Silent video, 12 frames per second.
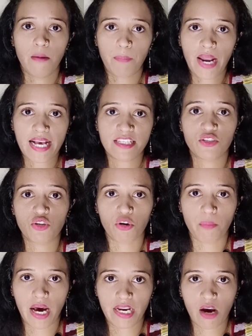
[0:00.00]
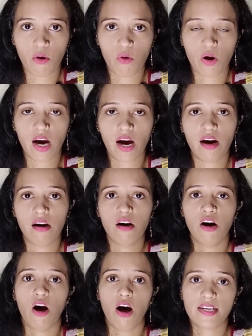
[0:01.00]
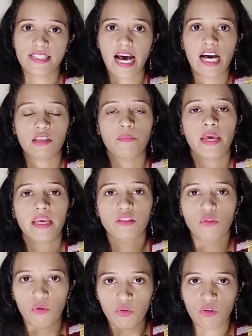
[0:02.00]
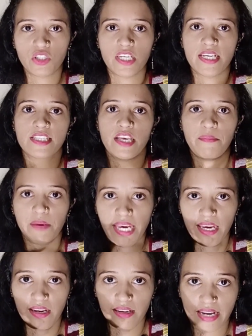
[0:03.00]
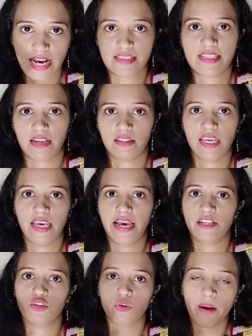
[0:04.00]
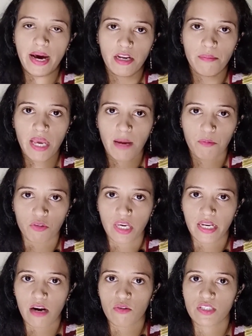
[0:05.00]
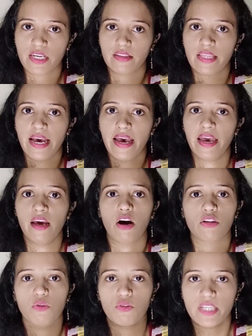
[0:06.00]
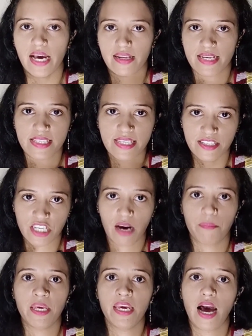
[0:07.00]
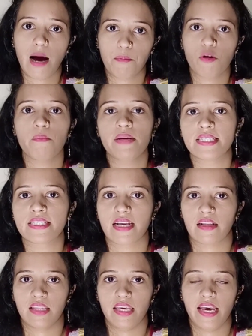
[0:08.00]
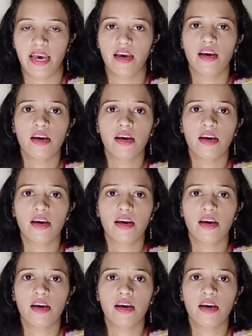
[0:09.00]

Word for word: प्लस जुर्माना होगा और साथ में दोनों चीजें भी लग सकती हैं जुर्माना भी आपको देना हो सकता है और दो साल की सजा भी आपको मिल सकती है